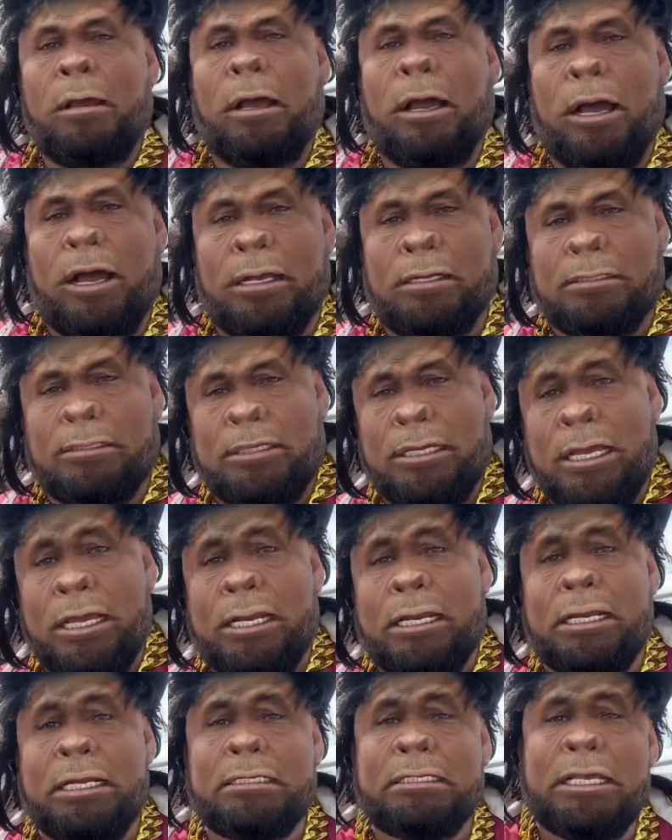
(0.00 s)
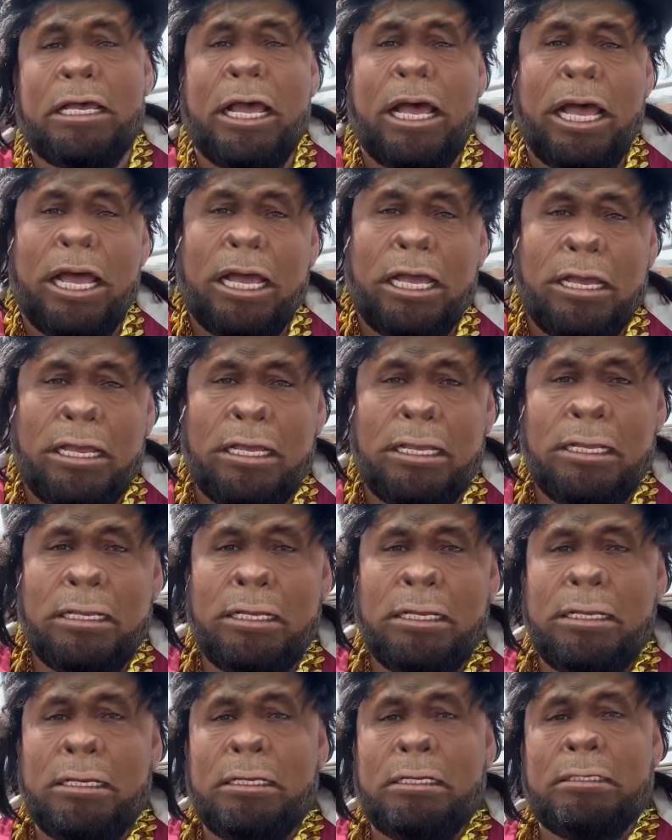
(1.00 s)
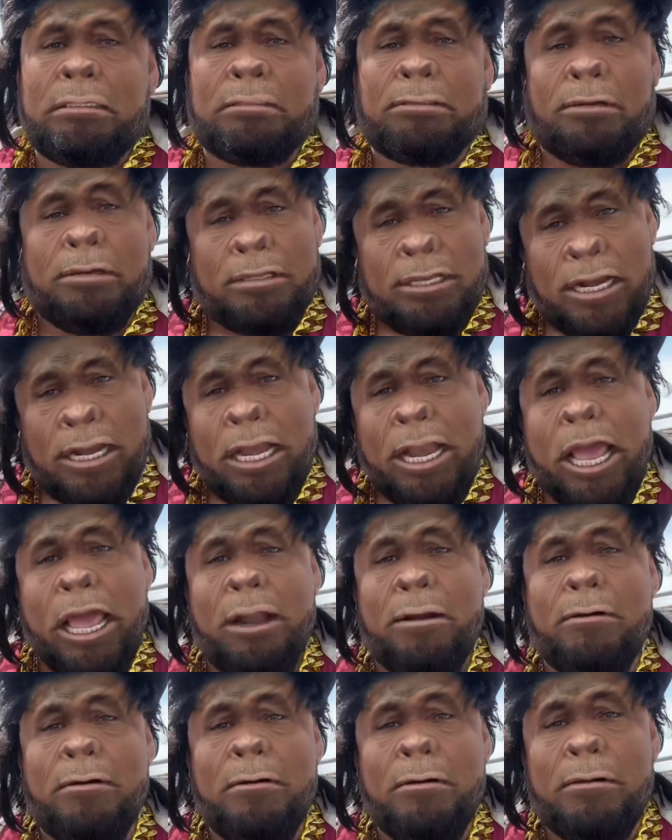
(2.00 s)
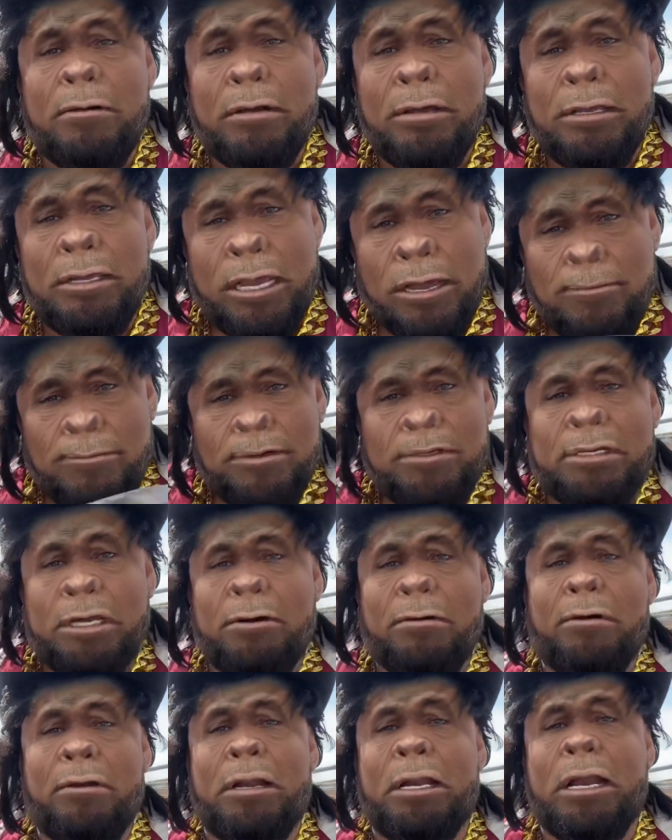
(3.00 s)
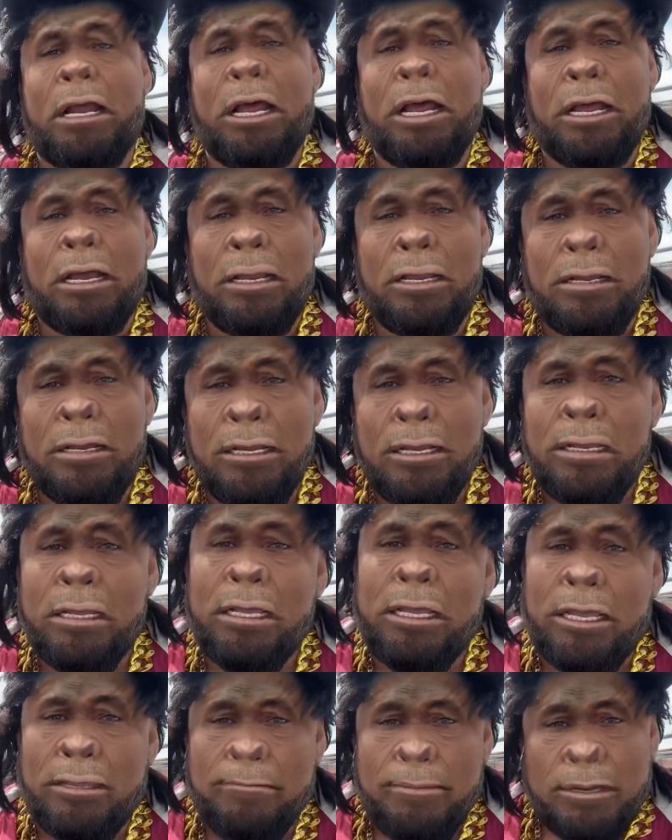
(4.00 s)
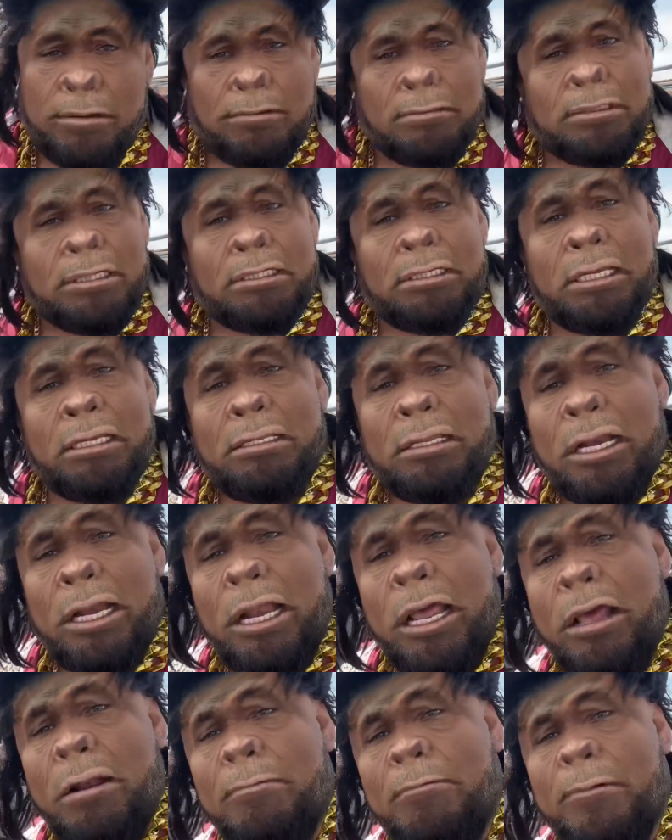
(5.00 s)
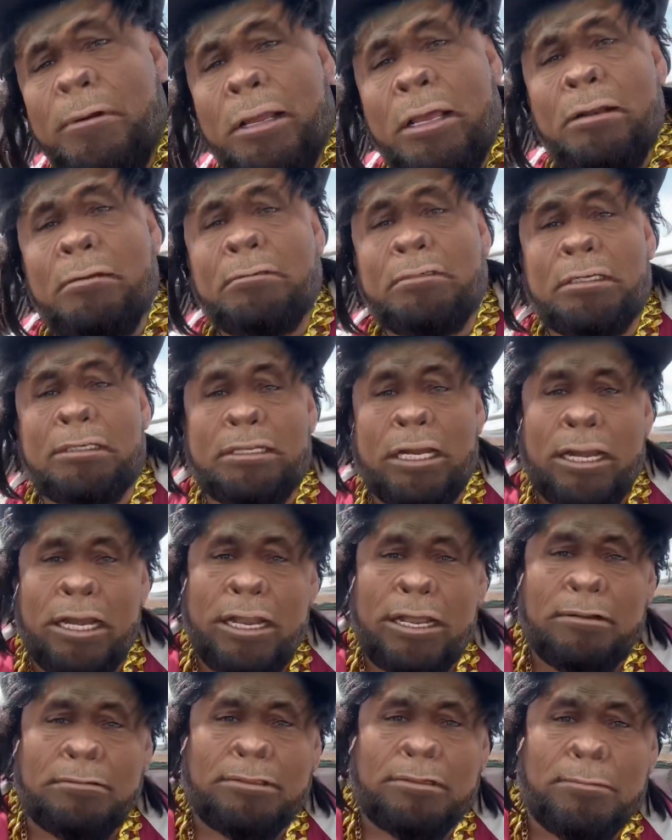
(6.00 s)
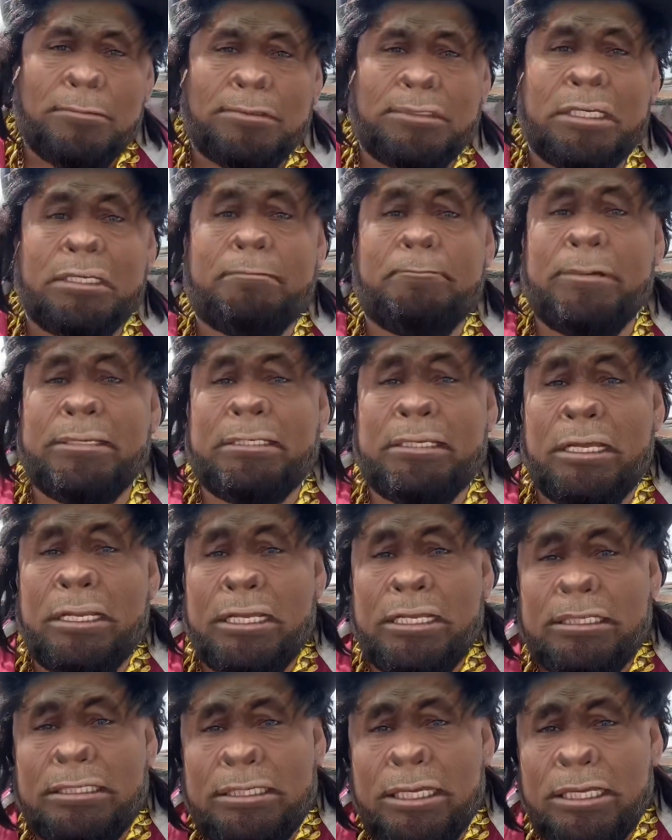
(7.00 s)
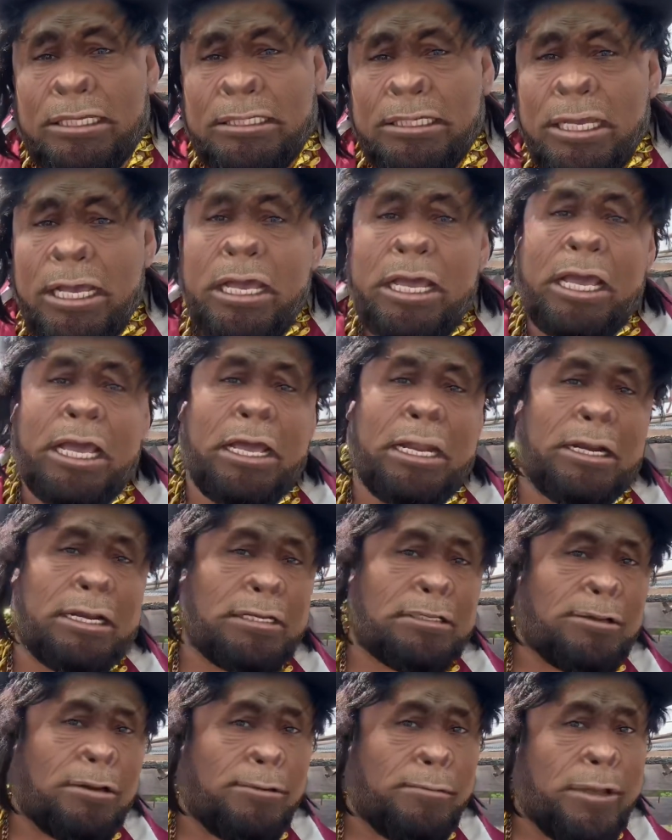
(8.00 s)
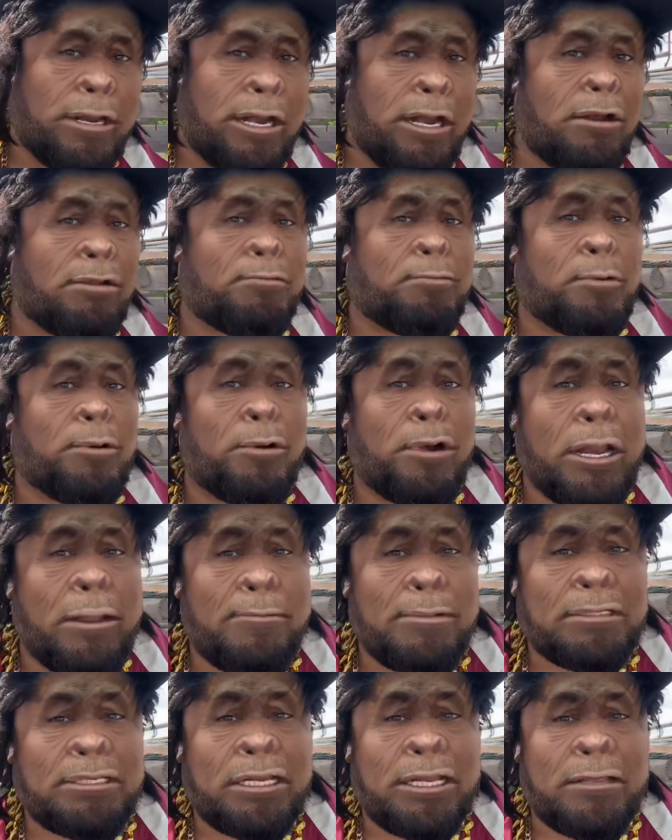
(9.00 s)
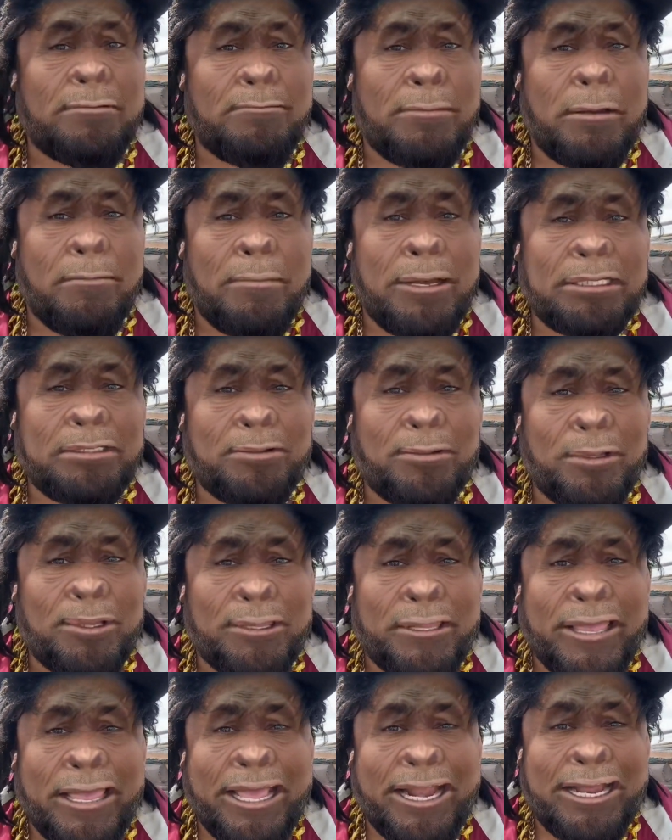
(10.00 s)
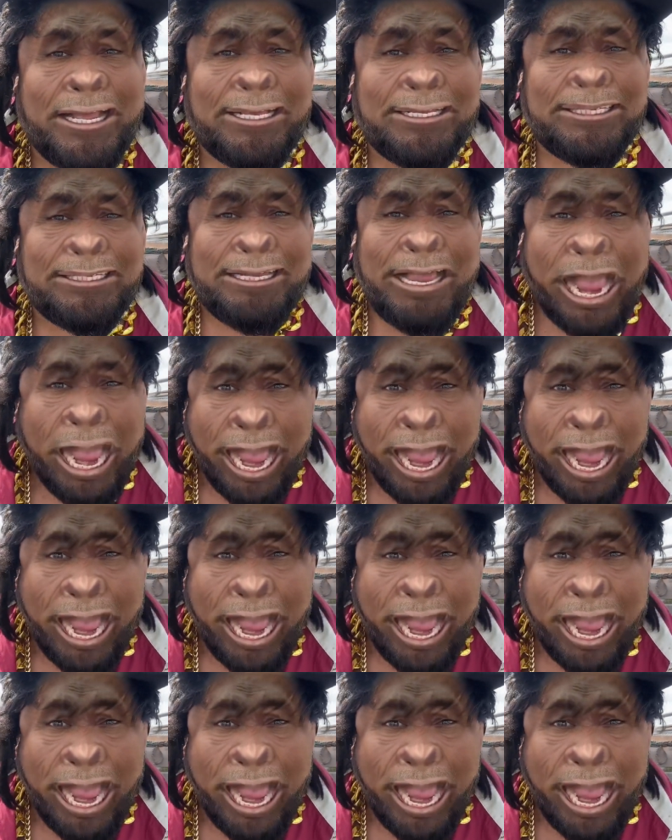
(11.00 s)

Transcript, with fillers: Así es, raza. Soy trailero y a mucha honra. Y me gusta ser trailero porque los traileros somos especialistas en resolver los problemas a las mamás solteras